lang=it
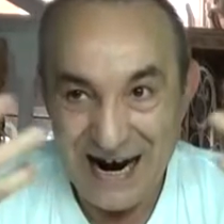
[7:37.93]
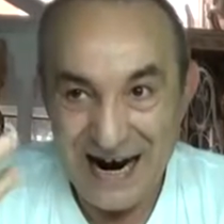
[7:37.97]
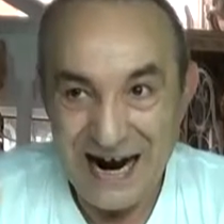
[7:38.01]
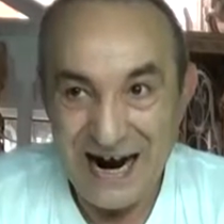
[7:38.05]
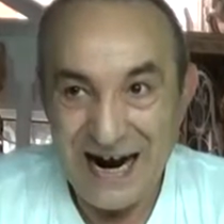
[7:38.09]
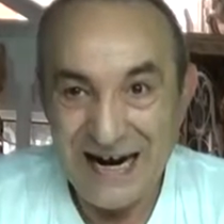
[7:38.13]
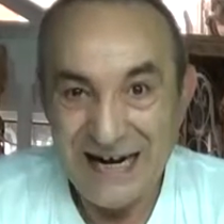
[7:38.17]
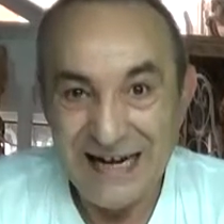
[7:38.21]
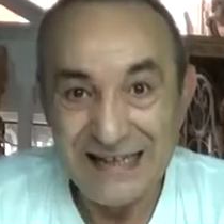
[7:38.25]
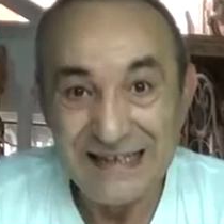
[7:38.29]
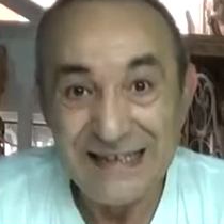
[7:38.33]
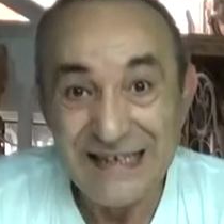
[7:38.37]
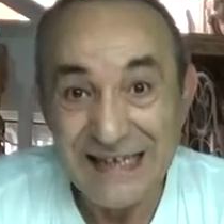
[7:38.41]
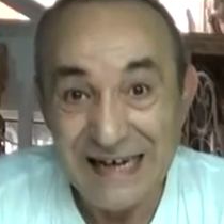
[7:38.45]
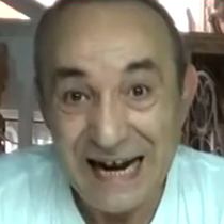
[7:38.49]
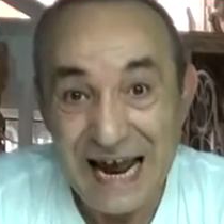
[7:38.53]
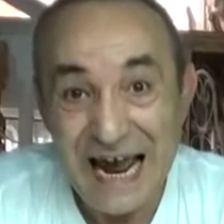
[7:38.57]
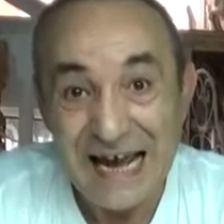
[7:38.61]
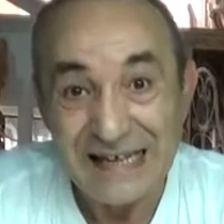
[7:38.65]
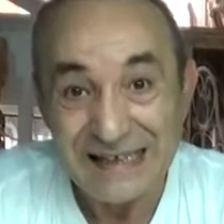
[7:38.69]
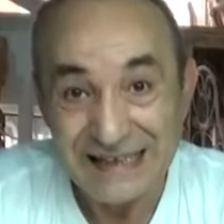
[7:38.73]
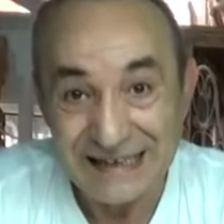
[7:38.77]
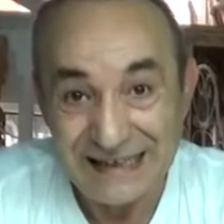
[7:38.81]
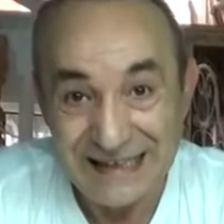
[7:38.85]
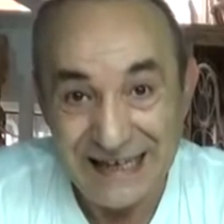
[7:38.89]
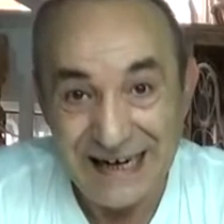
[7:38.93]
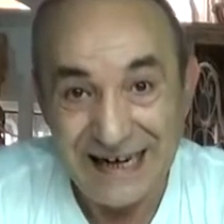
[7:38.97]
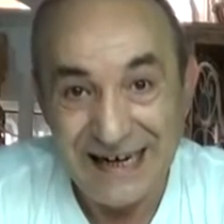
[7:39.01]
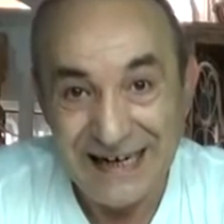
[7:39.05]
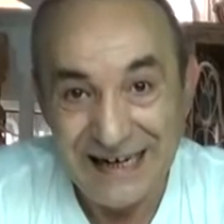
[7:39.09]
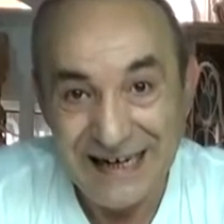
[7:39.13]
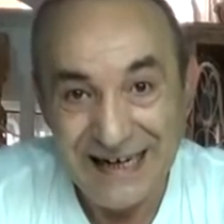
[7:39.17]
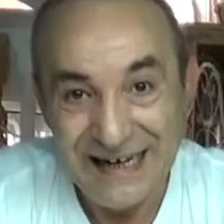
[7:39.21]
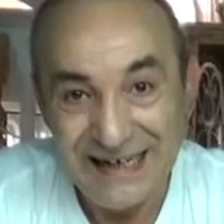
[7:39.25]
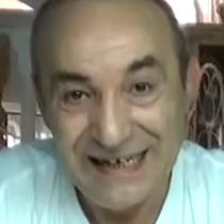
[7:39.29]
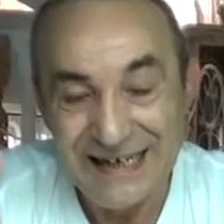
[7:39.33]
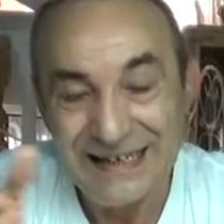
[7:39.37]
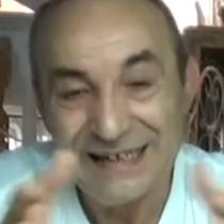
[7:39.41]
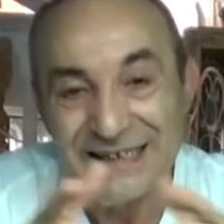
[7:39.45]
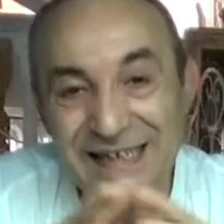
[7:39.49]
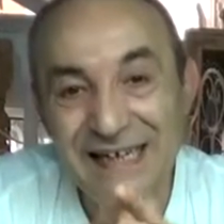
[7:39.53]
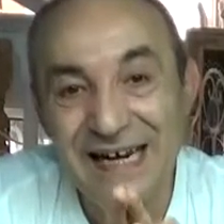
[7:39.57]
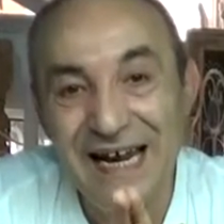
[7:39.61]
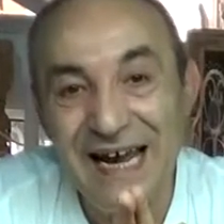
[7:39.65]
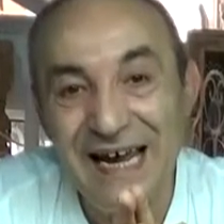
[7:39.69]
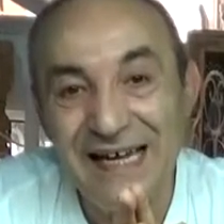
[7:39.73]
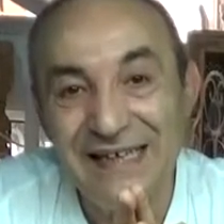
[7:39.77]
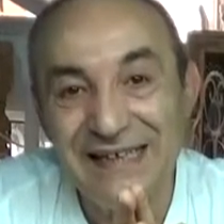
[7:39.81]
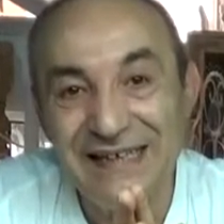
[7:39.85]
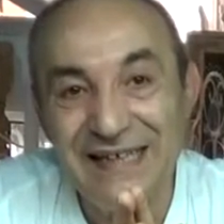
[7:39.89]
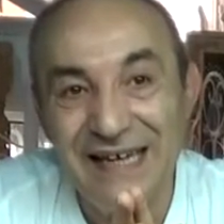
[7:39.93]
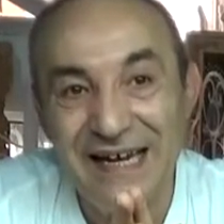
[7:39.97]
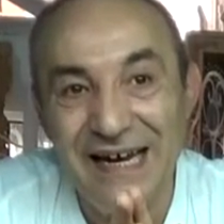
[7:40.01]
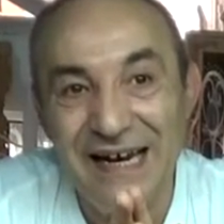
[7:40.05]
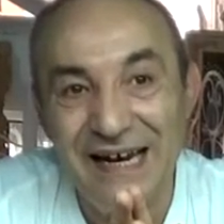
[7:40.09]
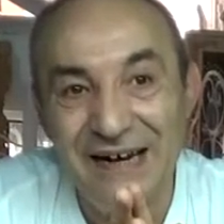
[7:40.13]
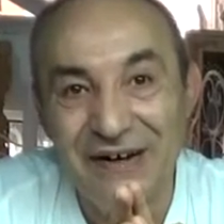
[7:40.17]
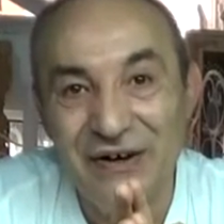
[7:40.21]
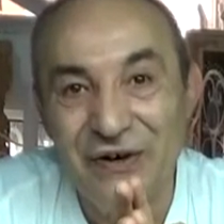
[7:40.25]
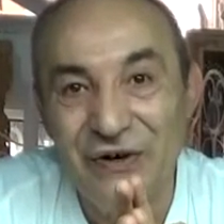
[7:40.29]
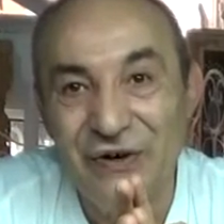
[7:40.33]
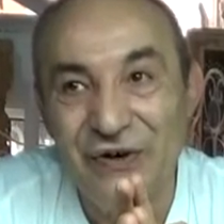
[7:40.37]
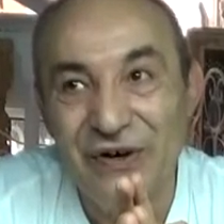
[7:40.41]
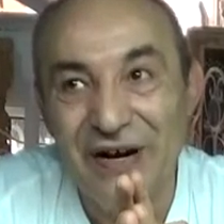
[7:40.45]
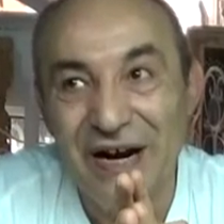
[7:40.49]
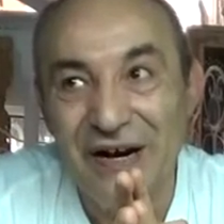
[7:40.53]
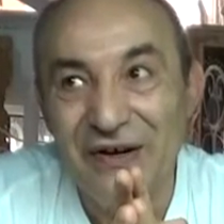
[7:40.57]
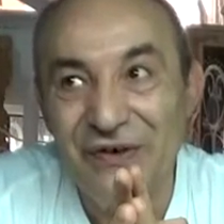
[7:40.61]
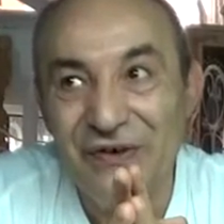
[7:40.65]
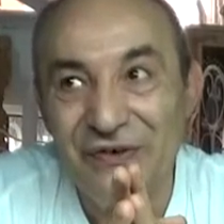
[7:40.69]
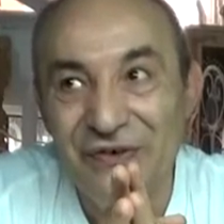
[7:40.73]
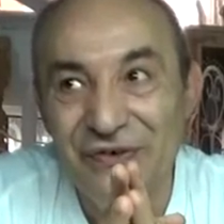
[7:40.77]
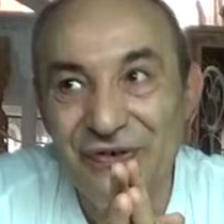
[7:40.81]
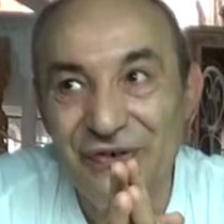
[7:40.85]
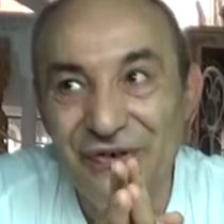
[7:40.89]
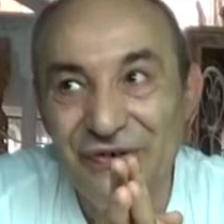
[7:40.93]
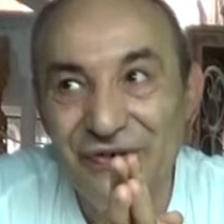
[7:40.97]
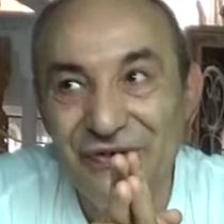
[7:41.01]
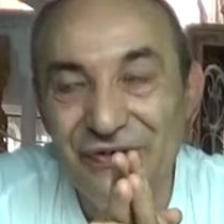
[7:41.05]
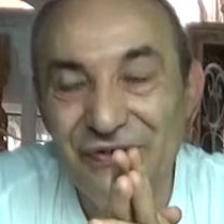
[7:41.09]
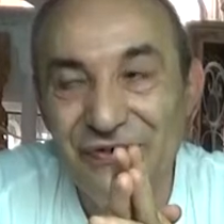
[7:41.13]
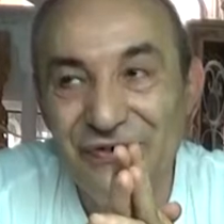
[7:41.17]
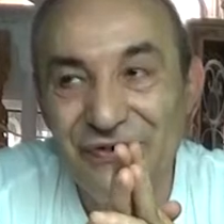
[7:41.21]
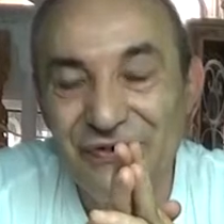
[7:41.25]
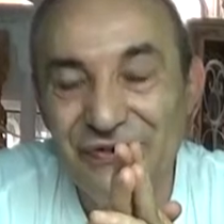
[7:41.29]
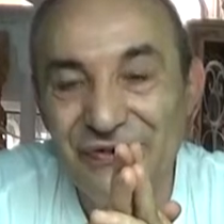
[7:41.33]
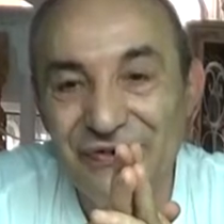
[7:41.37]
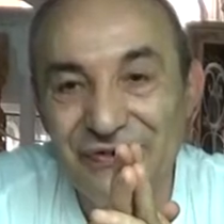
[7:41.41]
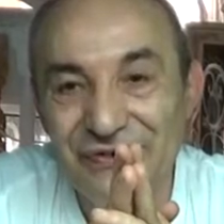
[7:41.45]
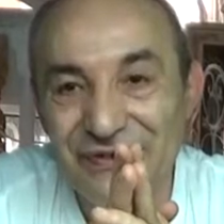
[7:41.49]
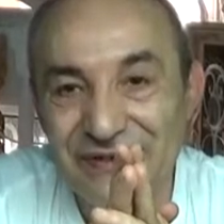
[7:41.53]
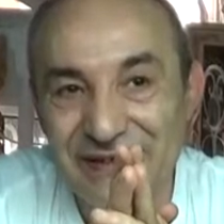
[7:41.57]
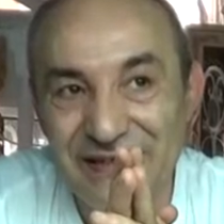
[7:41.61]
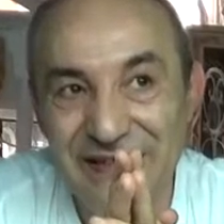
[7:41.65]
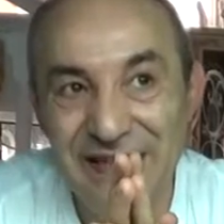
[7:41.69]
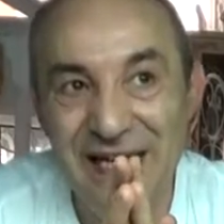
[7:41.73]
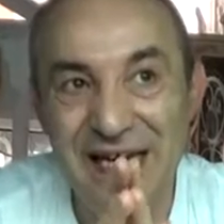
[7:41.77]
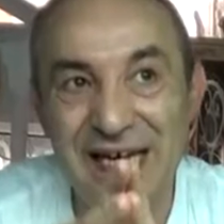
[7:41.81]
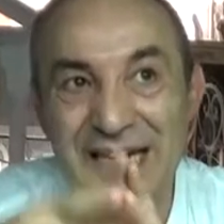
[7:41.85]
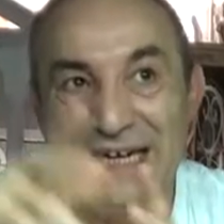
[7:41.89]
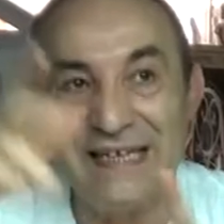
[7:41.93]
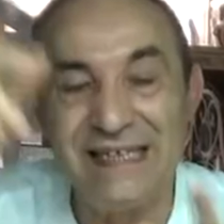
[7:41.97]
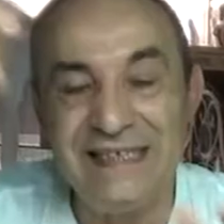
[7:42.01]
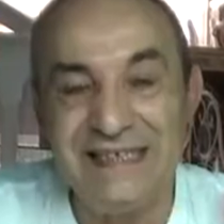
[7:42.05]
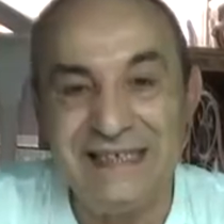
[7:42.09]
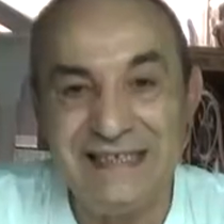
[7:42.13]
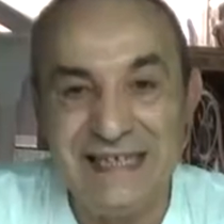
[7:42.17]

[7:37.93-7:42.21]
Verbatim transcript: alla diretta, alla diretta e ancora non, non, non, non sì, era,